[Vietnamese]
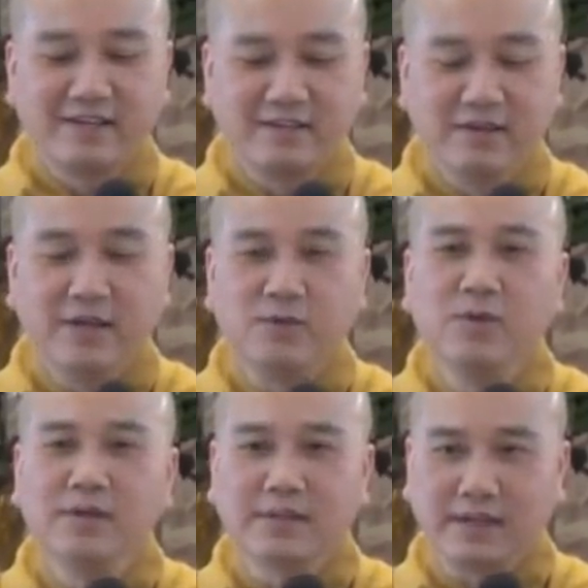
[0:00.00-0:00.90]
người
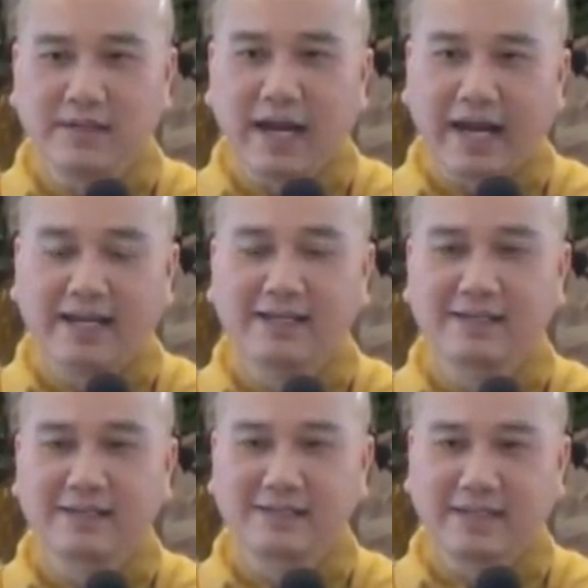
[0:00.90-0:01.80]
quân tử ăn
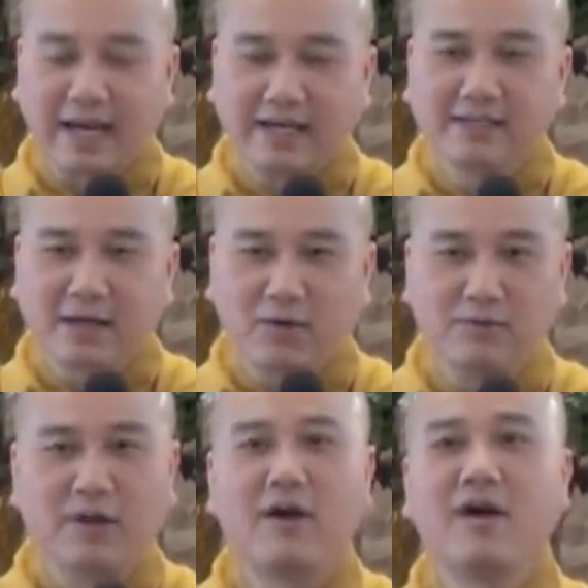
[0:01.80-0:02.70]
chẳng
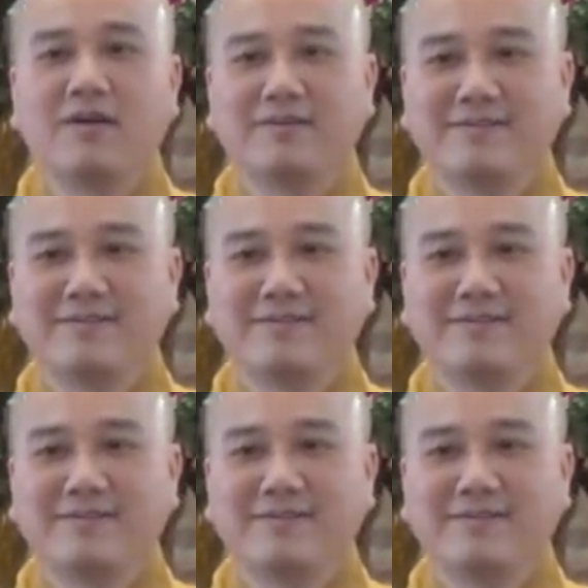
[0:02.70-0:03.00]
cầu no